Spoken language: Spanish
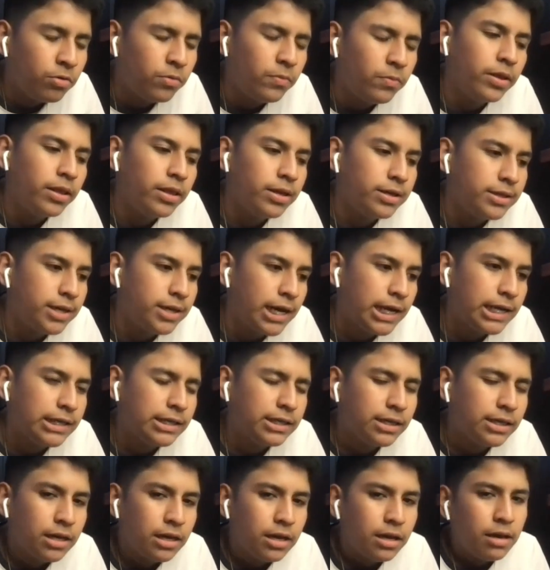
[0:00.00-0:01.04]
Tú me
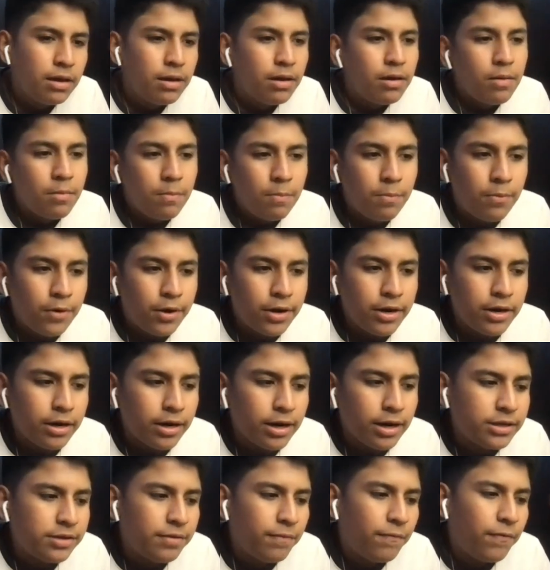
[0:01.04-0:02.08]
decías poder
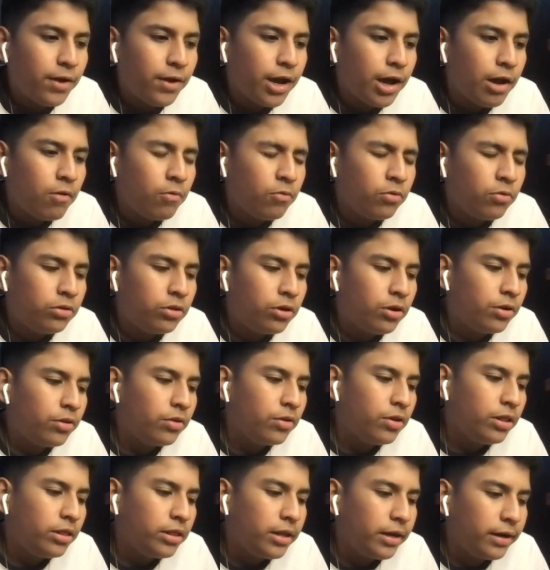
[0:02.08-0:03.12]
clasificar un
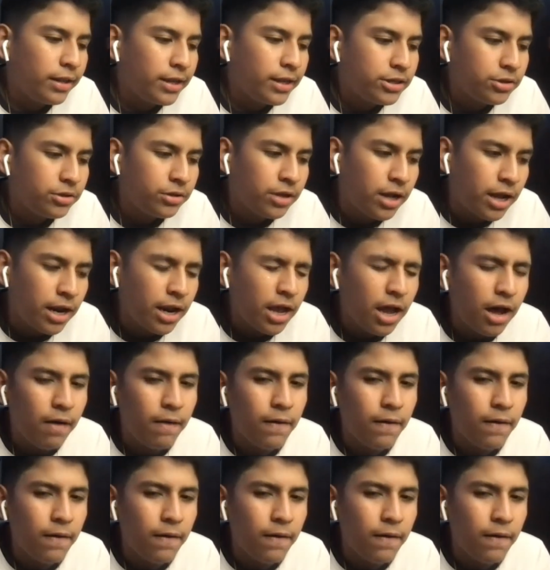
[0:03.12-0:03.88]
torneo internacional.